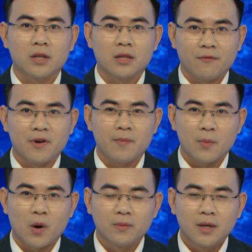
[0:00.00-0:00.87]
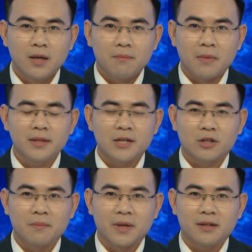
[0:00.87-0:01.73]
TTV11. Mến
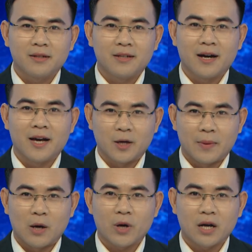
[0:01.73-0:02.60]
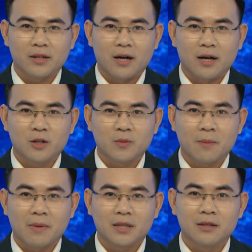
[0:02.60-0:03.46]
chào tạm biệt và hẹn gặp lại quý khán giả trong
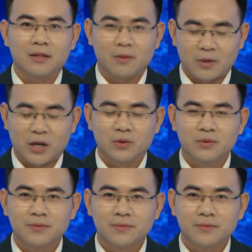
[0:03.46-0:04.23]
các bản tin tiếp theo.